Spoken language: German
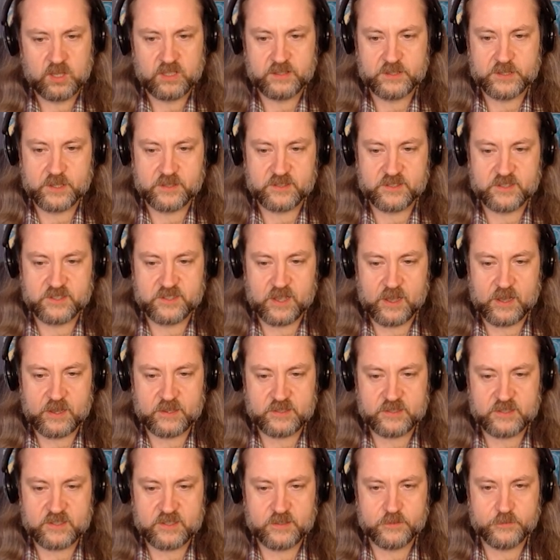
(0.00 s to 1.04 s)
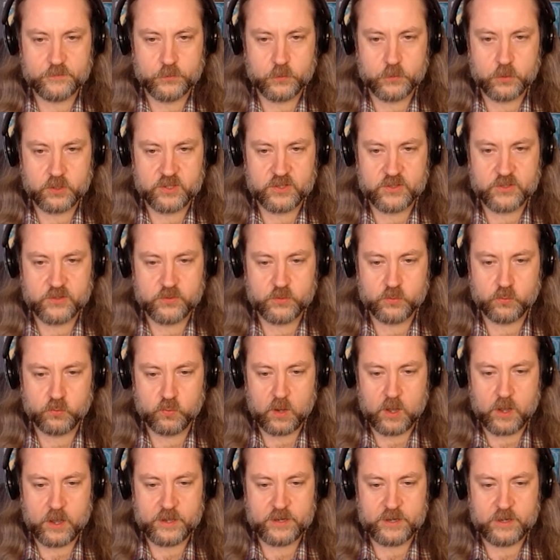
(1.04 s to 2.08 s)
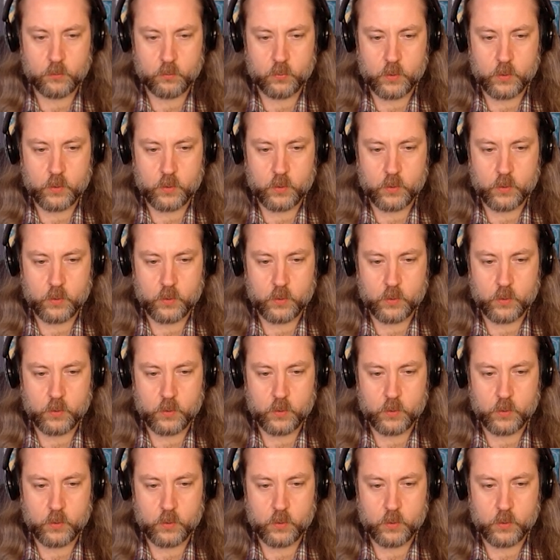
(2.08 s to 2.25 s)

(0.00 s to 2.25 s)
das Ass wird zu einer